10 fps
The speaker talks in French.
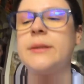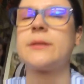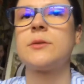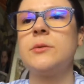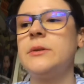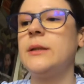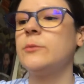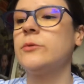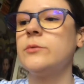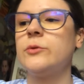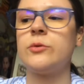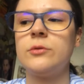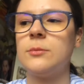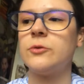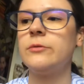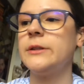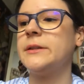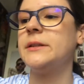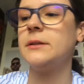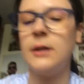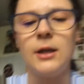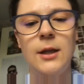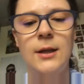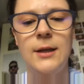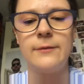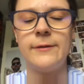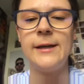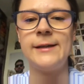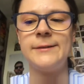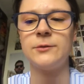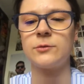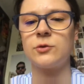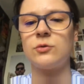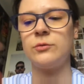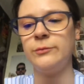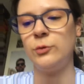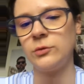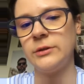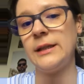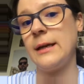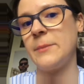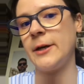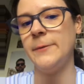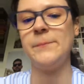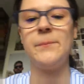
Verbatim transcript: parce qu'il y a mon nom dessus, comme je vous l'ai dit. Voilà, donc on se retrouve de l'autre côté de la caméra.